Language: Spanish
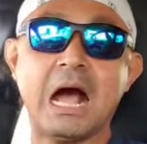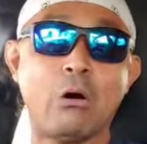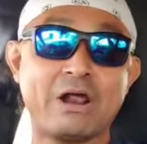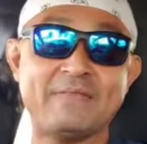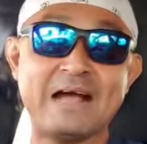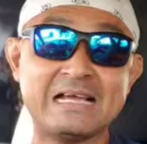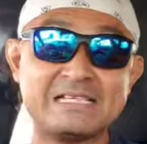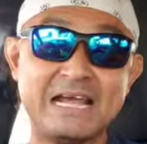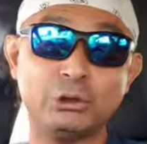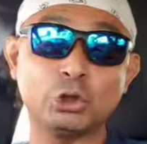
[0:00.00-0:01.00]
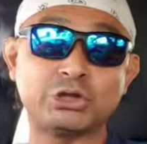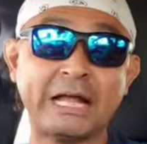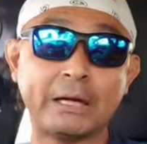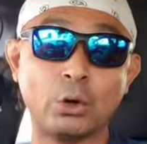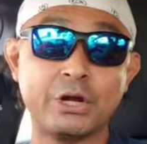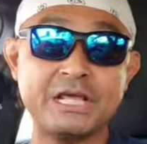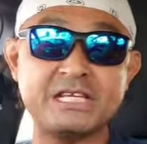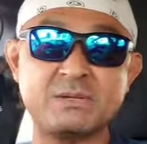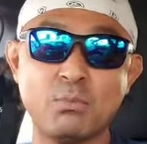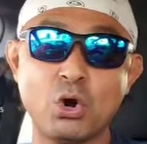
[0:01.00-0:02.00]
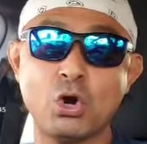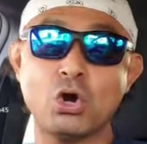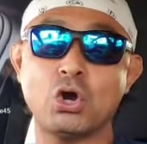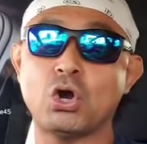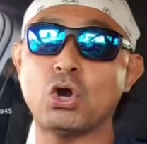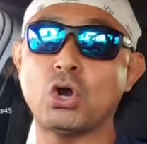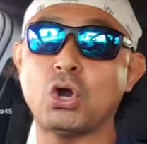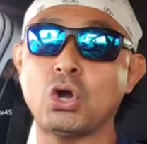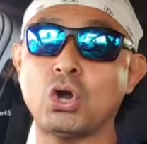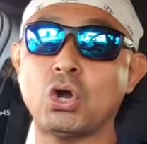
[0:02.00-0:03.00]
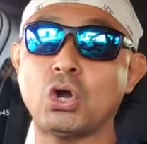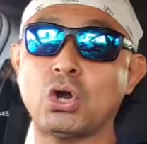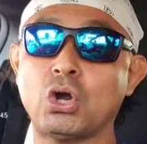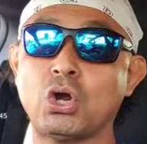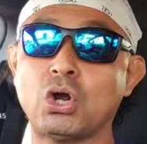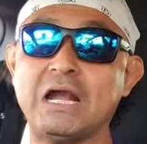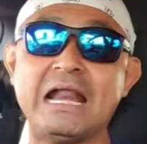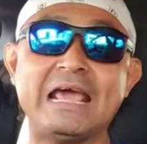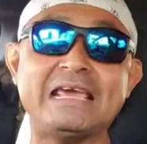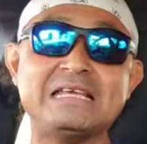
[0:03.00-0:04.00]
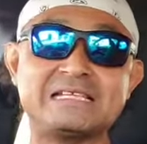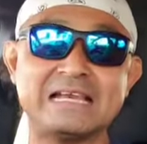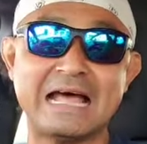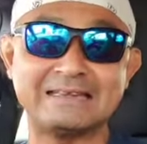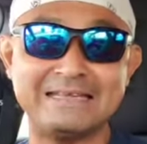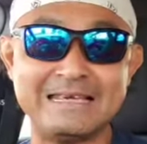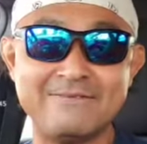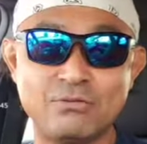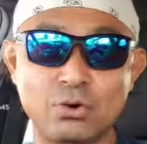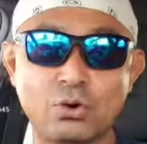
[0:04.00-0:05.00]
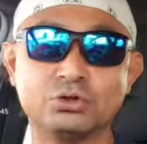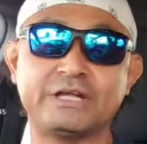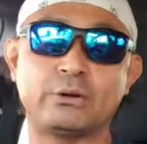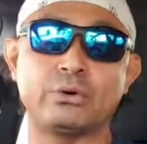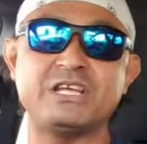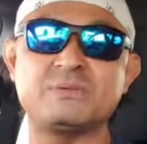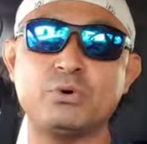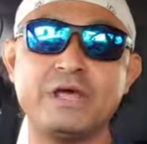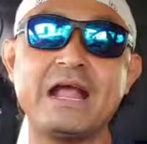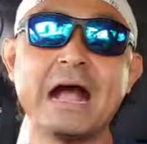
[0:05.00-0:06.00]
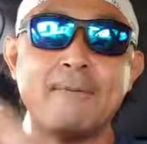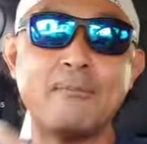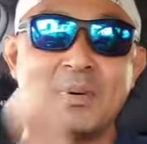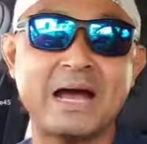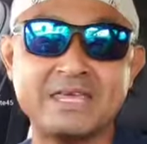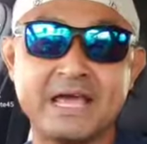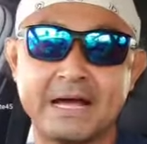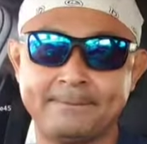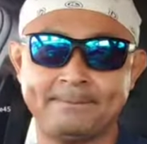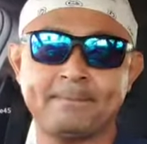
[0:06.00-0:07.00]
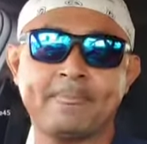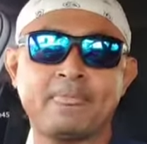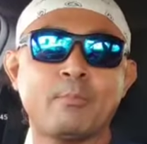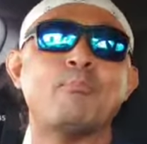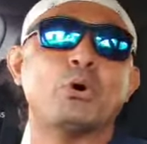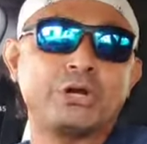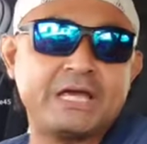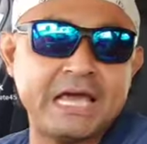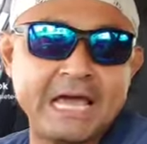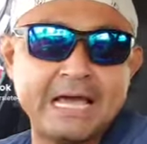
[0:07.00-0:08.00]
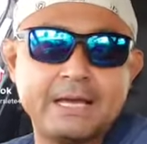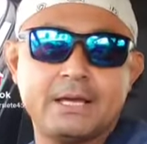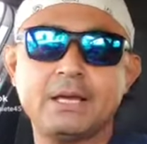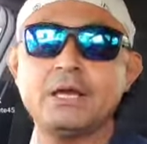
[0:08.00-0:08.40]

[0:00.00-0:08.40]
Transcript: Ahora andan haciendo terrorismo legislativo o terrorismo en campaña. ¿Por qué?